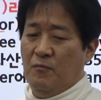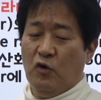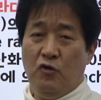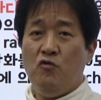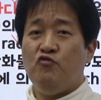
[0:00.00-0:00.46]

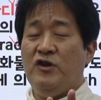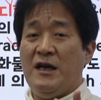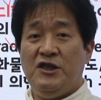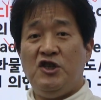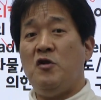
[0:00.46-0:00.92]
보통
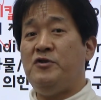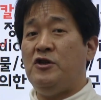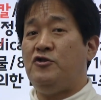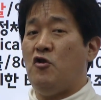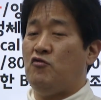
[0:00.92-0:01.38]
우리가
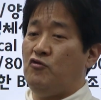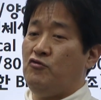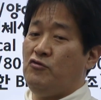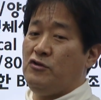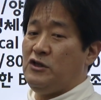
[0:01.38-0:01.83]

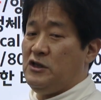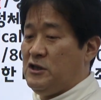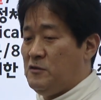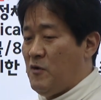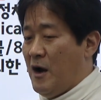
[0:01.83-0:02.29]
실험실적으로는
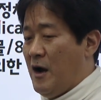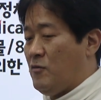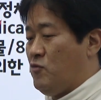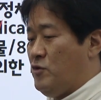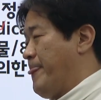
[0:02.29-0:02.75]
지금
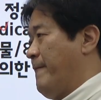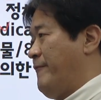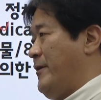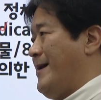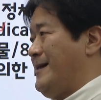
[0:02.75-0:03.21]
와갖고
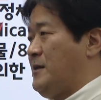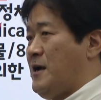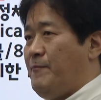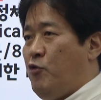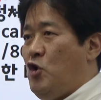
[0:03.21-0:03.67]

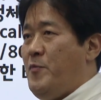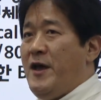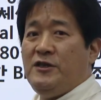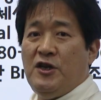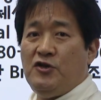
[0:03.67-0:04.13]
프리라디칼
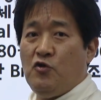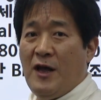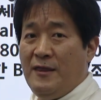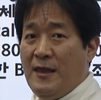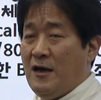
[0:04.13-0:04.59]

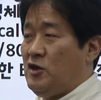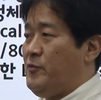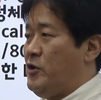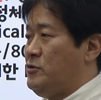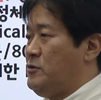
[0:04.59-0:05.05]
폴리메이제이션을 한다
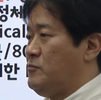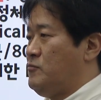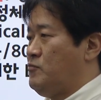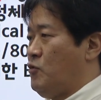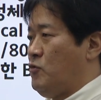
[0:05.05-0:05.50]

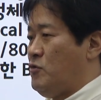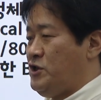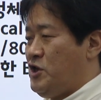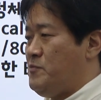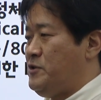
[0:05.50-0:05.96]
그러면은 보통
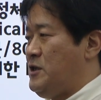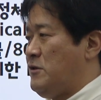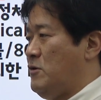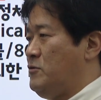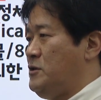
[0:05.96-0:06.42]

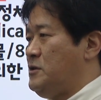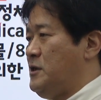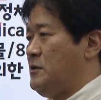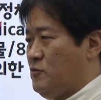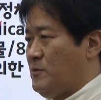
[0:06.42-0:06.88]
실험실에서는
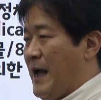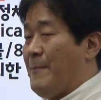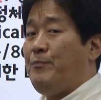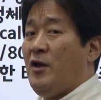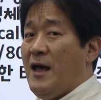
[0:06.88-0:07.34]
이제 좀
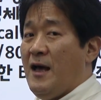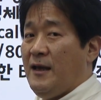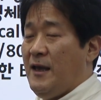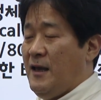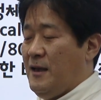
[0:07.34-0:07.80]

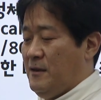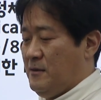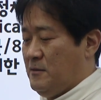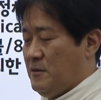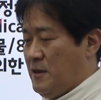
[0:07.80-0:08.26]
간편하게
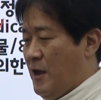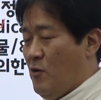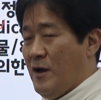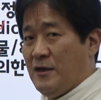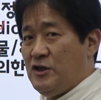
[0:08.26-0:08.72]

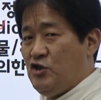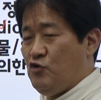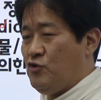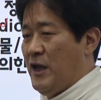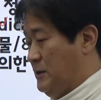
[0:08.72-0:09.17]
사용하기
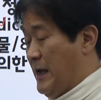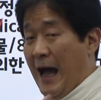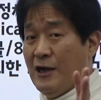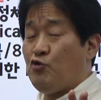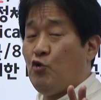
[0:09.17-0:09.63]
쉬운 이제
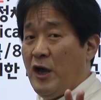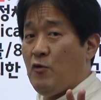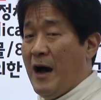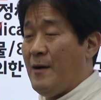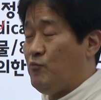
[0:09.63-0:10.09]

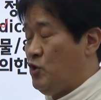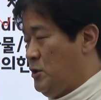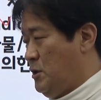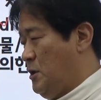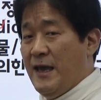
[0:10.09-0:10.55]
아조계
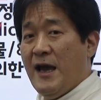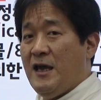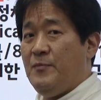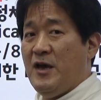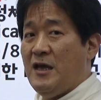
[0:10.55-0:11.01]
화합물
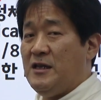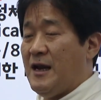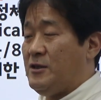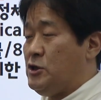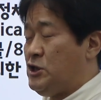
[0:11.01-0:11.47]

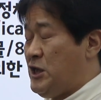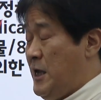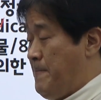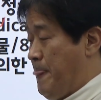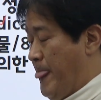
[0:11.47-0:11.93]

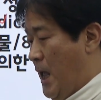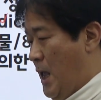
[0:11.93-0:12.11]
AIBN이라든지